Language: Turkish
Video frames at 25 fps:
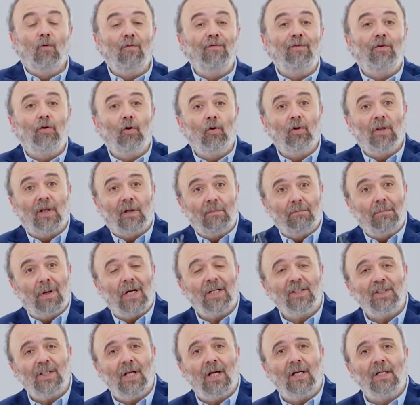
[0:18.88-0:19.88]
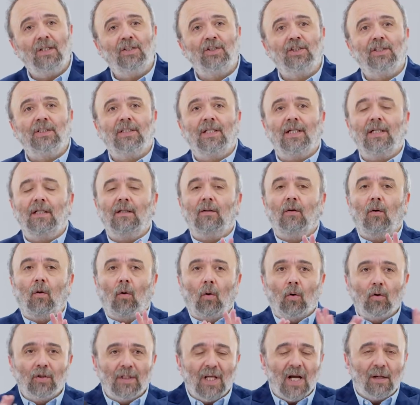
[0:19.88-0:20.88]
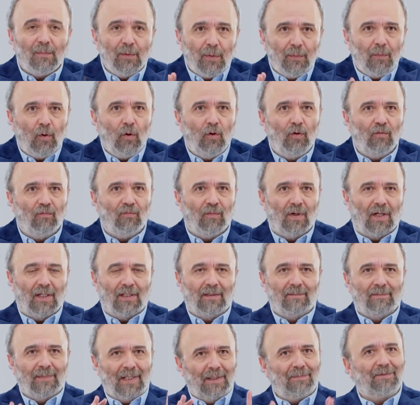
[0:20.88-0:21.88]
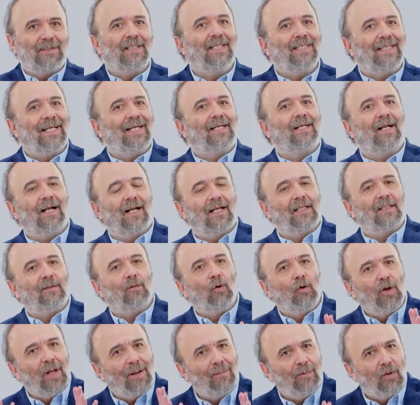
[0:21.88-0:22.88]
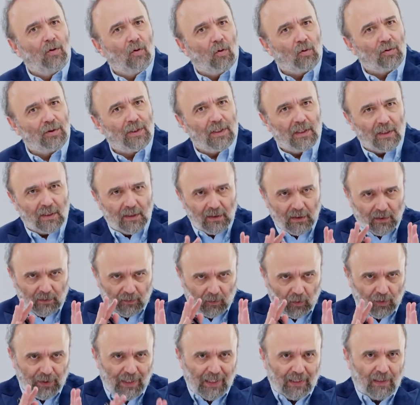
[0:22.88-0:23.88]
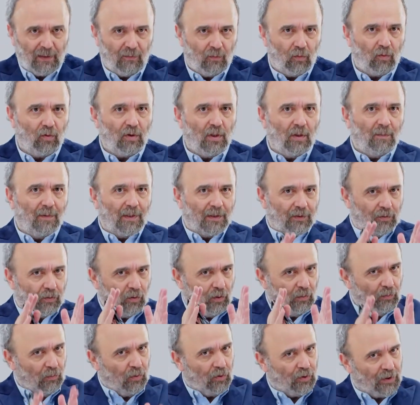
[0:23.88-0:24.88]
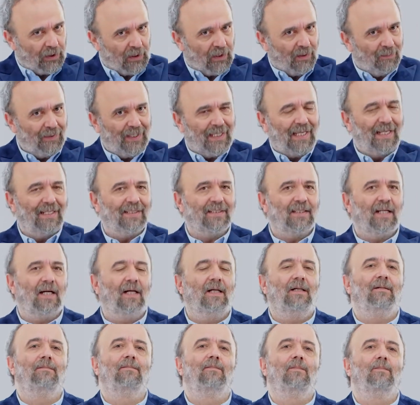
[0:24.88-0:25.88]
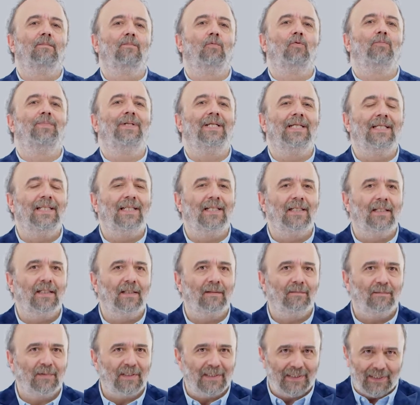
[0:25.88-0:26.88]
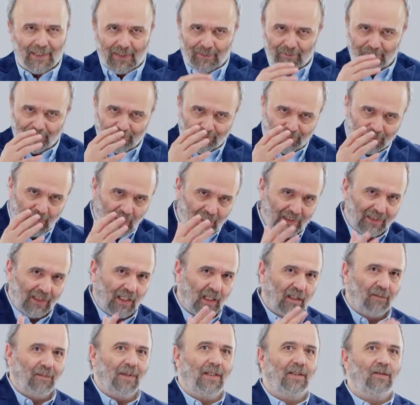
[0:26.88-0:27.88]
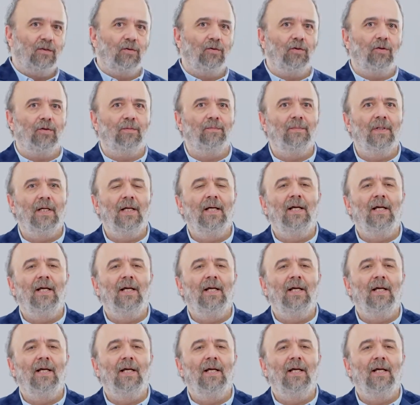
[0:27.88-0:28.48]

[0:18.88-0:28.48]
Bu videoların başlangıcında ortak bir bölüm var. Hepsine tekrar ettim. Önemli noktaları özellikle vurgulamak istiyorum. Burada da bir kez daha bu bilgileri size hatırlatmak istiyorum.